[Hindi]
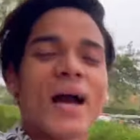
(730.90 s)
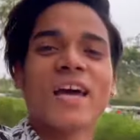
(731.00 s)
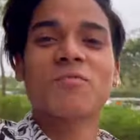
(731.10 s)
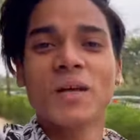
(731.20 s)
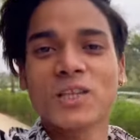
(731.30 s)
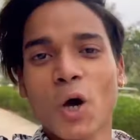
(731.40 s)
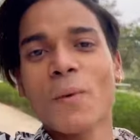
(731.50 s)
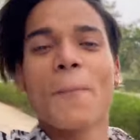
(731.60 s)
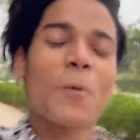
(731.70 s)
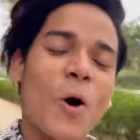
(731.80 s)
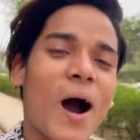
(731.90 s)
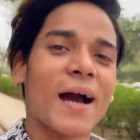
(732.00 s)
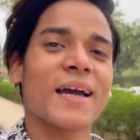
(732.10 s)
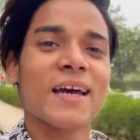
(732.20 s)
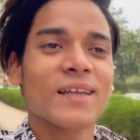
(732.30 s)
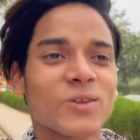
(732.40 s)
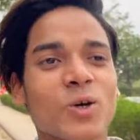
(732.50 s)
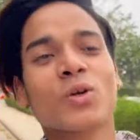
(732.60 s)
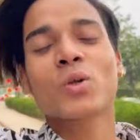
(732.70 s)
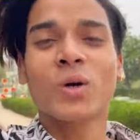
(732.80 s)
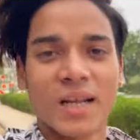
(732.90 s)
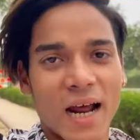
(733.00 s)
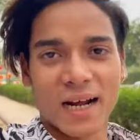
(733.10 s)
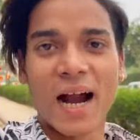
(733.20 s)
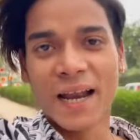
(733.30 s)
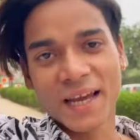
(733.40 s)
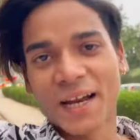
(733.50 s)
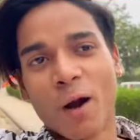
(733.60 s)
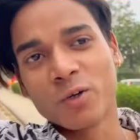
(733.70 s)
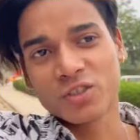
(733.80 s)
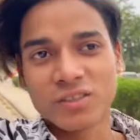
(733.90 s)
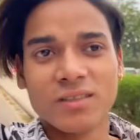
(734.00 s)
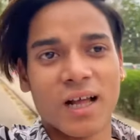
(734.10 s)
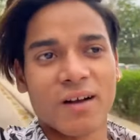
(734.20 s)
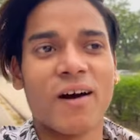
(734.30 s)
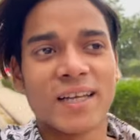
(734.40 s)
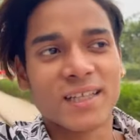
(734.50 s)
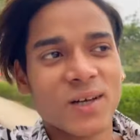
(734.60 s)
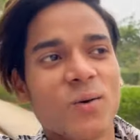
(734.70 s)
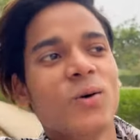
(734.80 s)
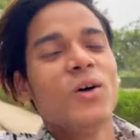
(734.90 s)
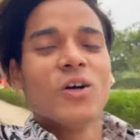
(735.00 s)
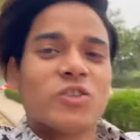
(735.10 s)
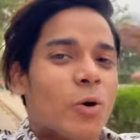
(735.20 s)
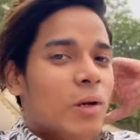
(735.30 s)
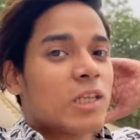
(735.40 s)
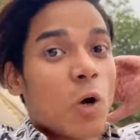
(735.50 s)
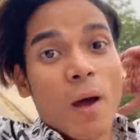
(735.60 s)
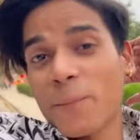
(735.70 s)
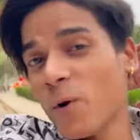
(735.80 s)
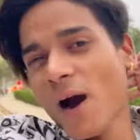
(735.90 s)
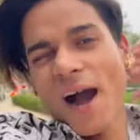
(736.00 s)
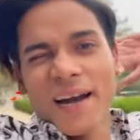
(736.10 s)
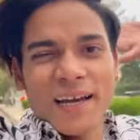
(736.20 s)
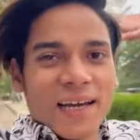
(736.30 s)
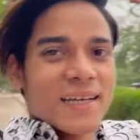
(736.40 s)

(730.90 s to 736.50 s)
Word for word: गाइस मिलता हूँ मैं आपको आगे तो इसको थोड़ी गाड़ी के राउंड लगवा देता हूँ तो मिलता हूँ मैं आपको आगे